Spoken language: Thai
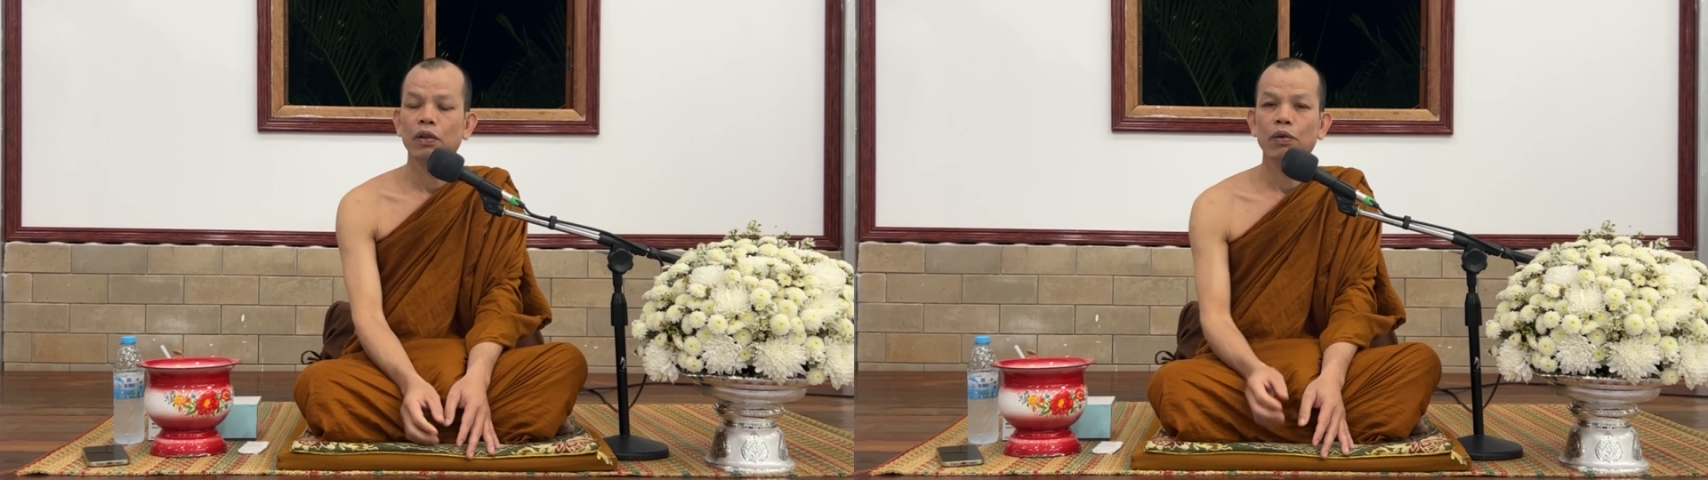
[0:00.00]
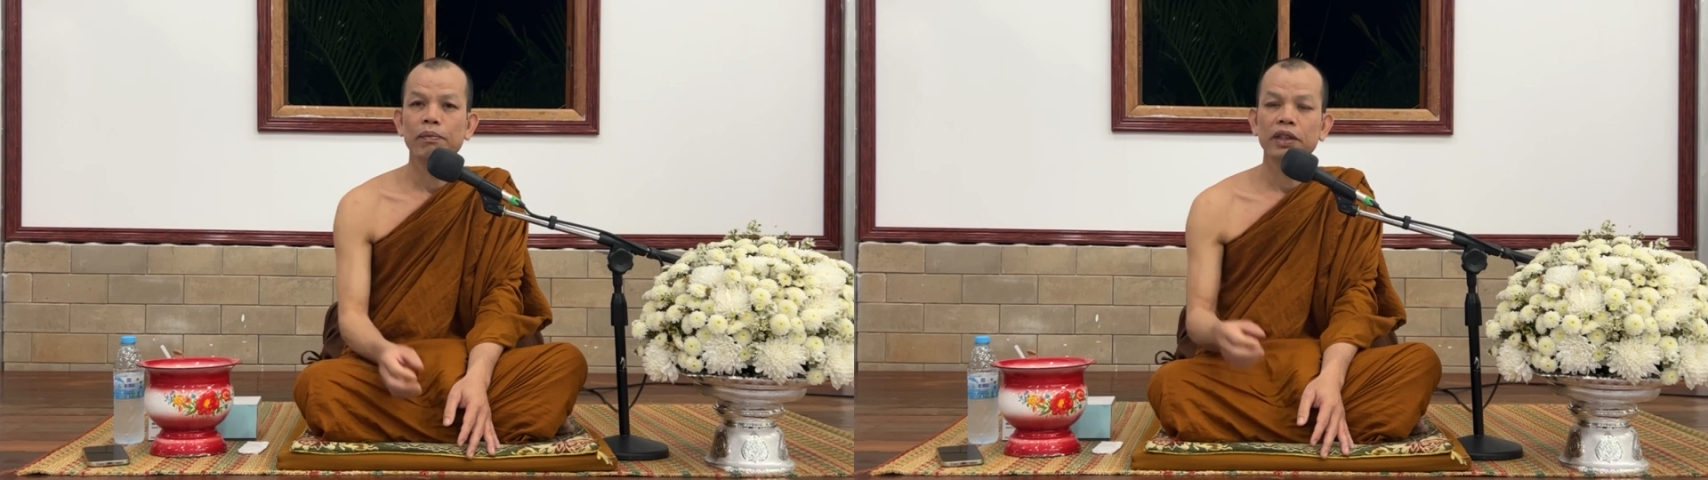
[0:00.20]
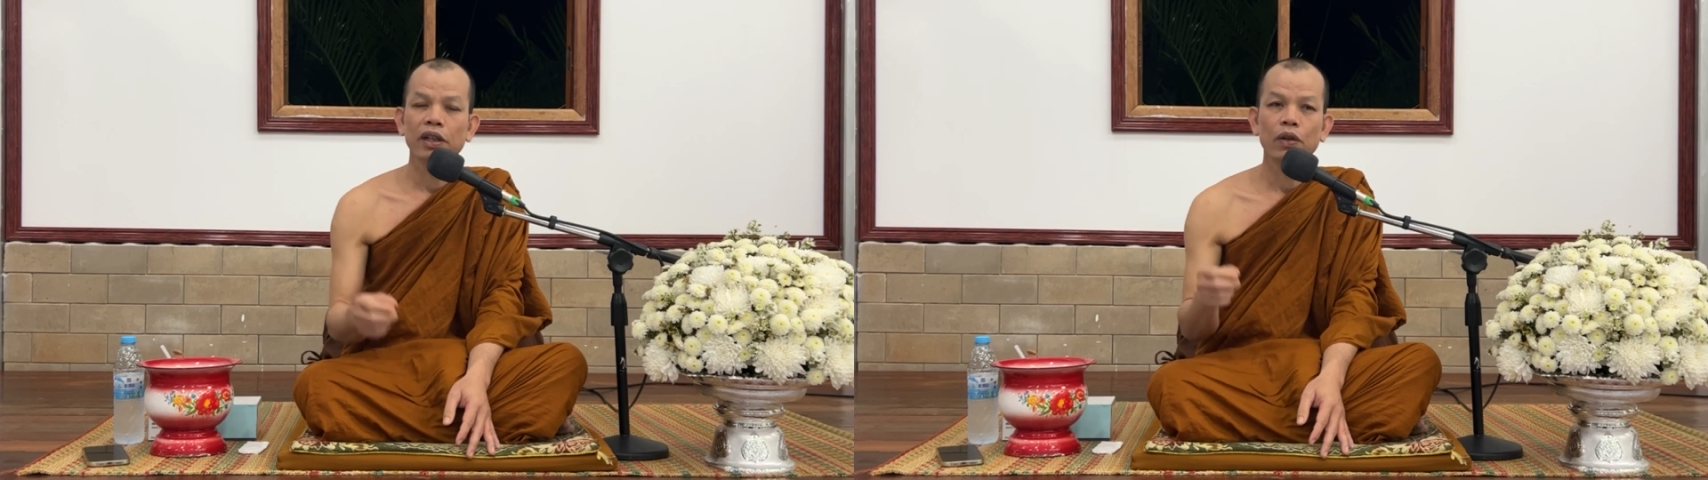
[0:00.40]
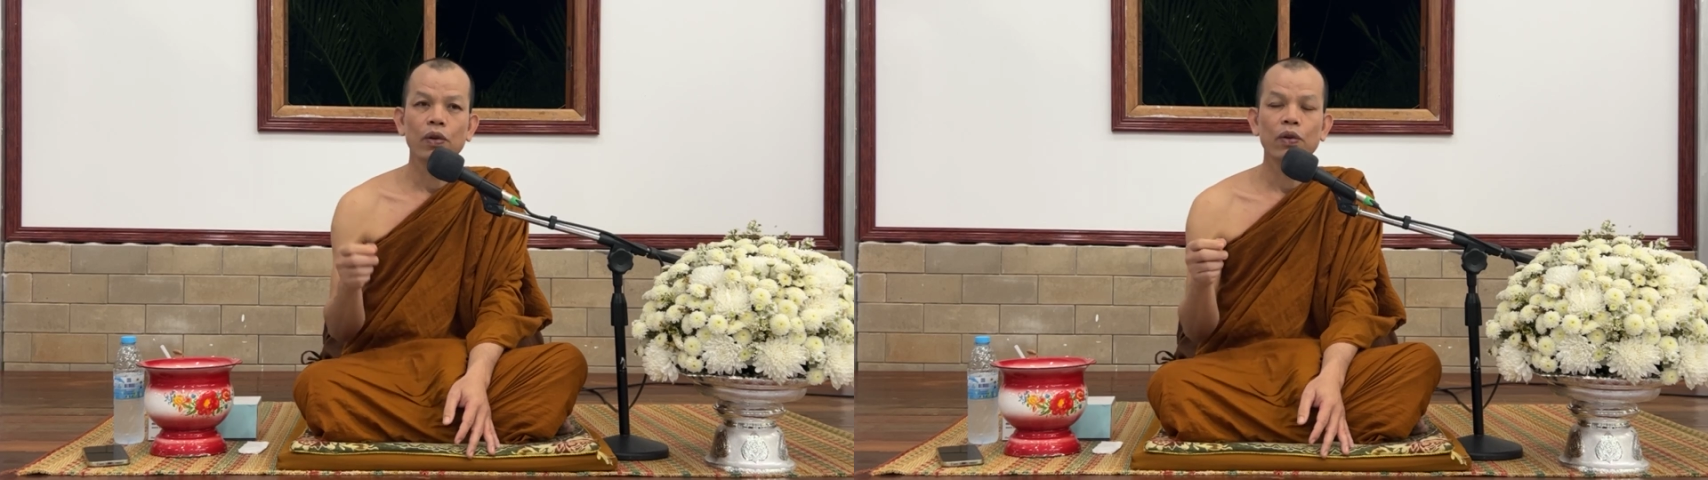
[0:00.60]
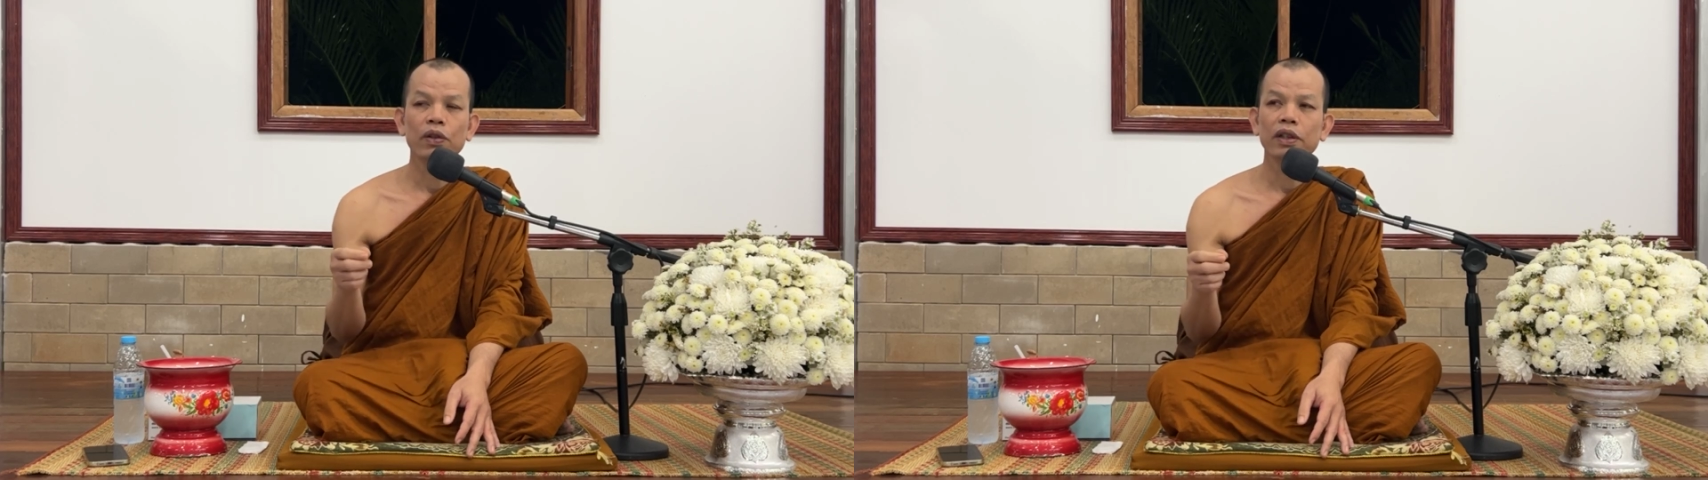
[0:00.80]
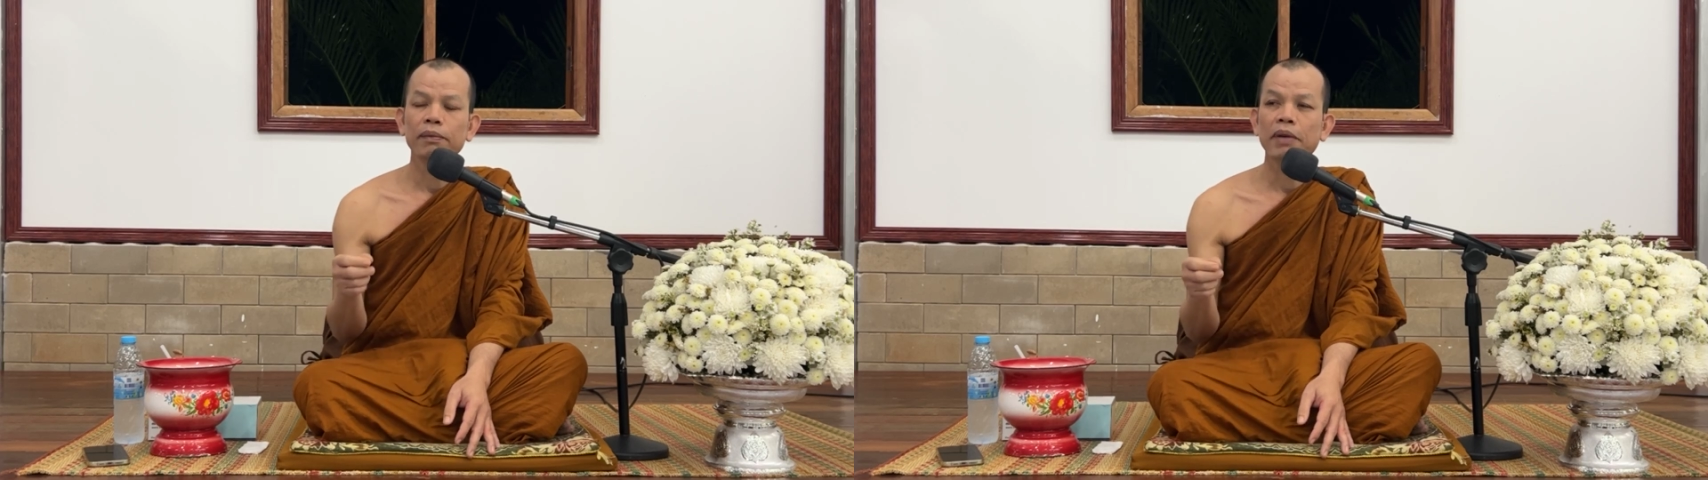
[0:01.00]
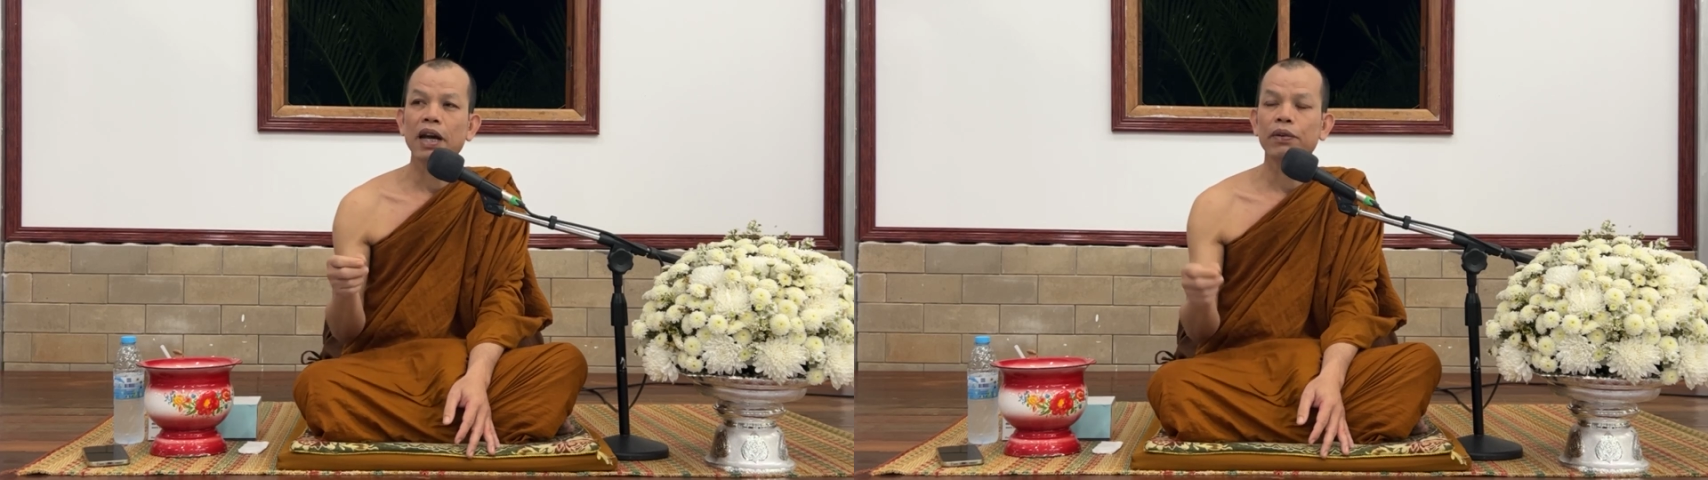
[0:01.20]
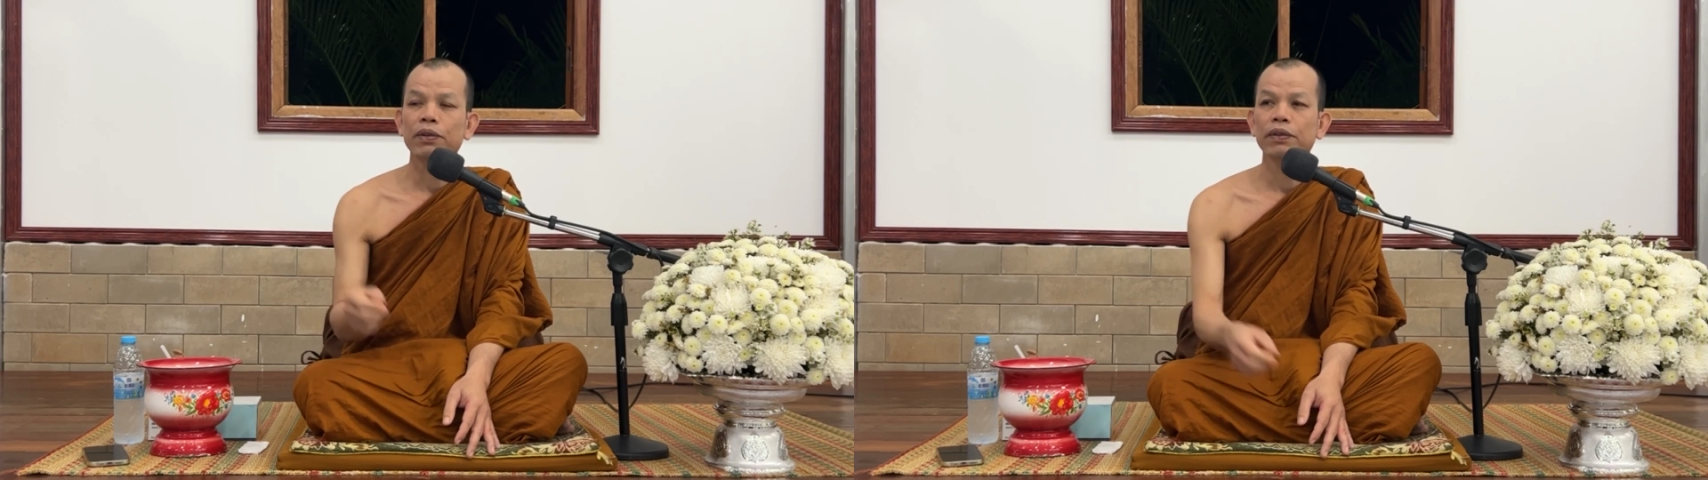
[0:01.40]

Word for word: ลมมันจะโล่งหรือเปล่า